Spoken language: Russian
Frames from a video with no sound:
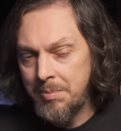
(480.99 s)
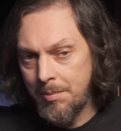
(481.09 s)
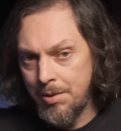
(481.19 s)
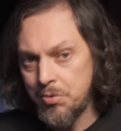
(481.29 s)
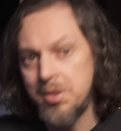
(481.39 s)
не
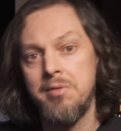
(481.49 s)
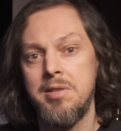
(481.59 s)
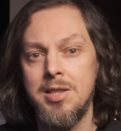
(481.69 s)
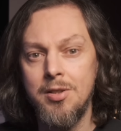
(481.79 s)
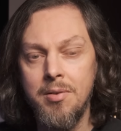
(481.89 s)
побоюсь
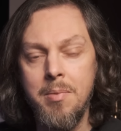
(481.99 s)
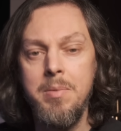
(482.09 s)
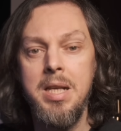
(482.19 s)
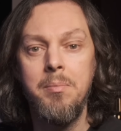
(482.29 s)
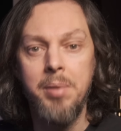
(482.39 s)
этого слова,
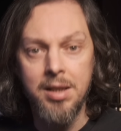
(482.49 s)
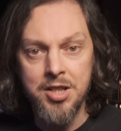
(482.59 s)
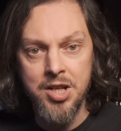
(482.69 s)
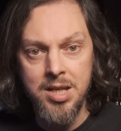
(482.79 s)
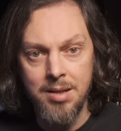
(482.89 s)
мобильным
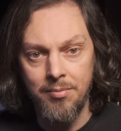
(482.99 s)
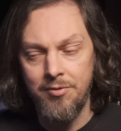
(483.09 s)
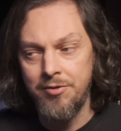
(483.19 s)
приложением,